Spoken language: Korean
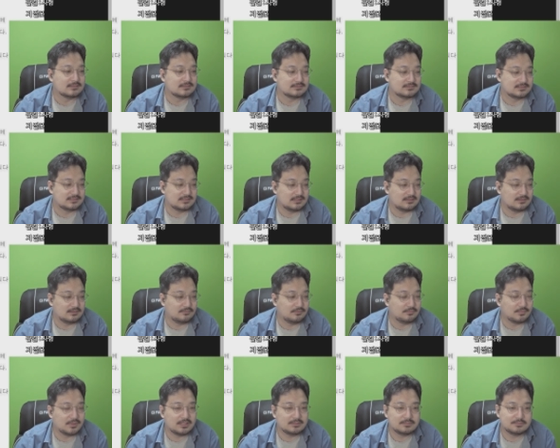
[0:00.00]
진짜
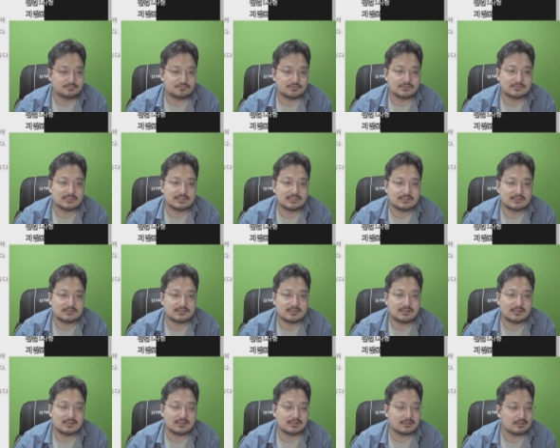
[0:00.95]
웬만하면
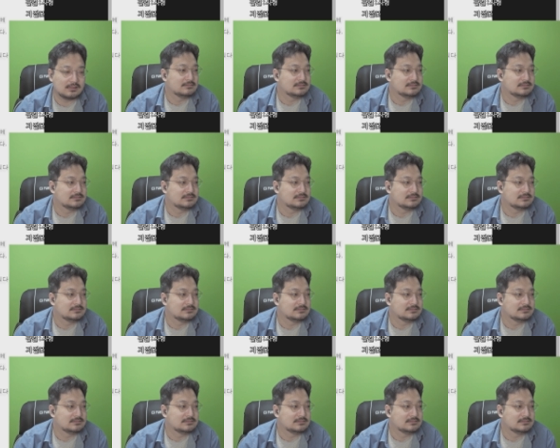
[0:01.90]
풀어드리는데